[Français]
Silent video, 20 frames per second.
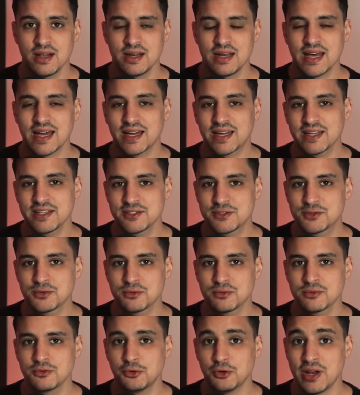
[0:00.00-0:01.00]
La
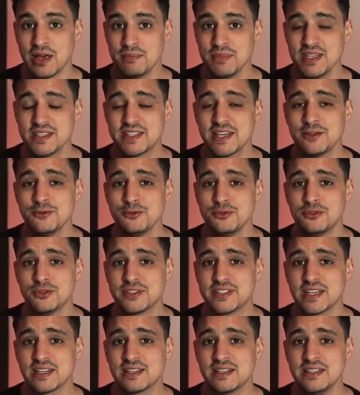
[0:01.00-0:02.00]
raison de la mise à nu de
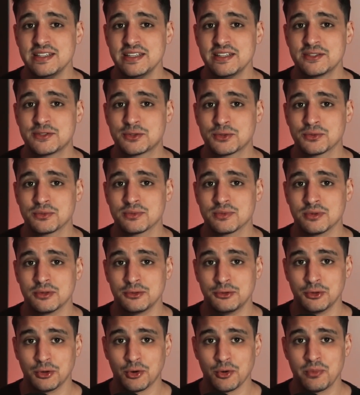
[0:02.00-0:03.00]
cette liaison
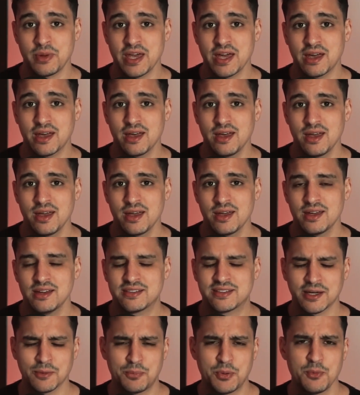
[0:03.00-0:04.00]
de Robert
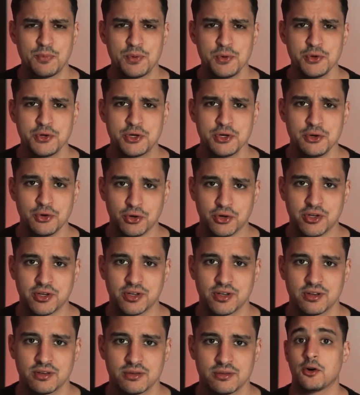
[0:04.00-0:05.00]
est un peu plus glauque.